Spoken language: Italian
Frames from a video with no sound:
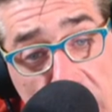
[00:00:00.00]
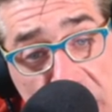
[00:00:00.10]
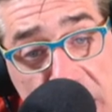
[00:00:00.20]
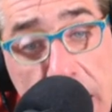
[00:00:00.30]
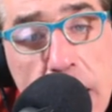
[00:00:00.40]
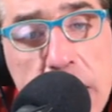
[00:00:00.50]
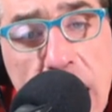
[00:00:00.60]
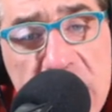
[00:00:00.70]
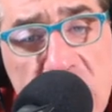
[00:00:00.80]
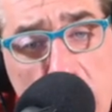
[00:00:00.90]
la vita
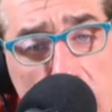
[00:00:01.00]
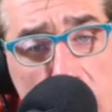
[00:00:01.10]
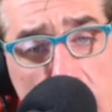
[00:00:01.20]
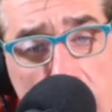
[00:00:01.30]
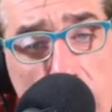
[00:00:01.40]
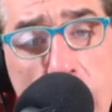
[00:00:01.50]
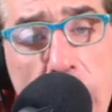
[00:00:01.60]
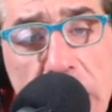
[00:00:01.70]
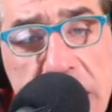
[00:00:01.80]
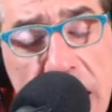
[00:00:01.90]
da solo.
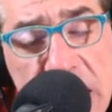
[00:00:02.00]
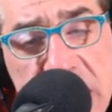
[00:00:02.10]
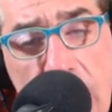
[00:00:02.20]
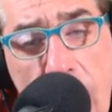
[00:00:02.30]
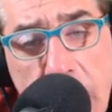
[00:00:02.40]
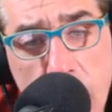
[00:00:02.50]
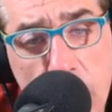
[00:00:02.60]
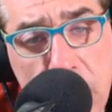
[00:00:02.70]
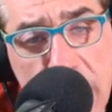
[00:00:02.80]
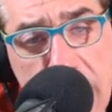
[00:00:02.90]
Te la stai
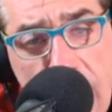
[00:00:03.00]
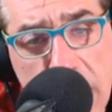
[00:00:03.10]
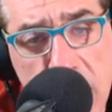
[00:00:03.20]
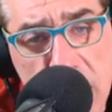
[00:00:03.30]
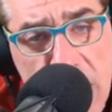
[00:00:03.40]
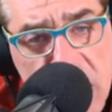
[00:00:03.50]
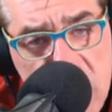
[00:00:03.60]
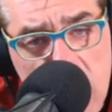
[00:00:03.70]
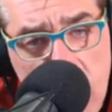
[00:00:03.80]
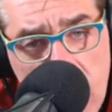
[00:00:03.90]
complicando da
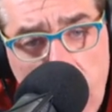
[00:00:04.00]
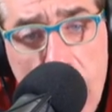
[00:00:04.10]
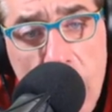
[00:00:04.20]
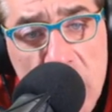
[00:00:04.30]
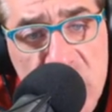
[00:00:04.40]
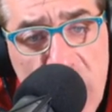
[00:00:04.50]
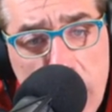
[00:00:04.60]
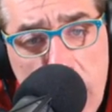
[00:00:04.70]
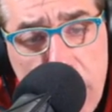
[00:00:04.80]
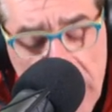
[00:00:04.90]
solo.
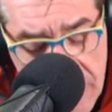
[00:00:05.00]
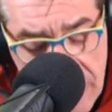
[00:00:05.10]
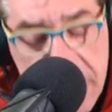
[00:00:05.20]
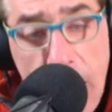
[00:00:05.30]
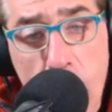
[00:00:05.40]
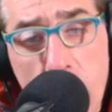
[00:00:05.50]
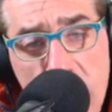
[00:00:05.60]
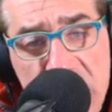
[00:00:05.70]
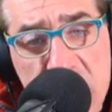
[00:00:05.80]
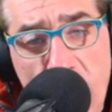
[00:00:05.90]
Cinque partite,
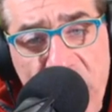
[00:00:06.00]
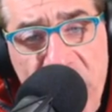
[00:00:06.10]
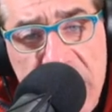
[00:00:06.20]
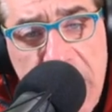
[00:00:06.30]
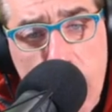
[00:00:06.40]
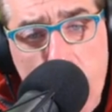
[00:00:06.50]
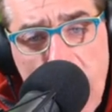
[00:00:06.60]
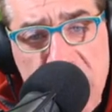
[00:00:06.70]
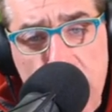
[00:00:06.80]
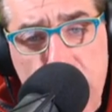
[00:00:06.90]
una sconfitta e
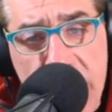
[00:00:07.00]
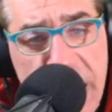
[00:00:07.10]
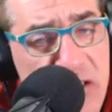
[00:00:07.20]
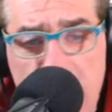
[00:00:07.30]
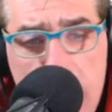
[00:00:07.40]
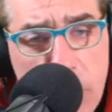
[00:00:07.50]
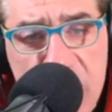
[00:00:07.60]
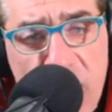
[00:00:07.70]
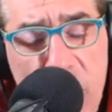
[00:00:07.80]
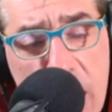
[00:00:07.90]
quattro pareggi. Ma
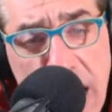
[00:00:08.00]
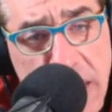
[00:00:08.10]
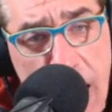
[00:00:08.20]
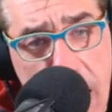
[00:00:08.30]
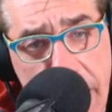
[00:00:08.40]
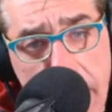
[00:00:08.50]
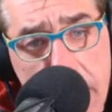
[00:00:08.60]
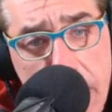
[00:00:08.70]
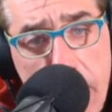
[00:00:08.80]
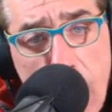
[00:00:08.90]
dove vuoi andare?
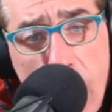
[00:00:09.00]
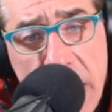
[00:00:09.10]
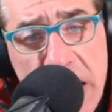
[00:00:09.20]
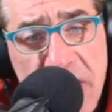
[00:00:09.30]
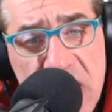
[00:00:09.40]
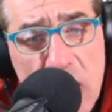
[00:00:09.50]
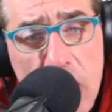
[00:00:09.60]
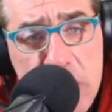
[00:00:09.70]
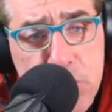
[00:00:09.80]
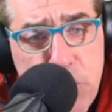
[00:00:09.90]
Ora devi
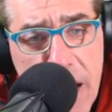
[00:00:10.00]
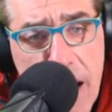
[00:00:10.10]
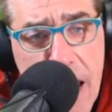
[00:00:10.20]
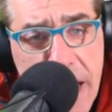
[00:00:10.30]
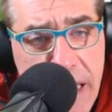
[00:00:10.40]
solo sperare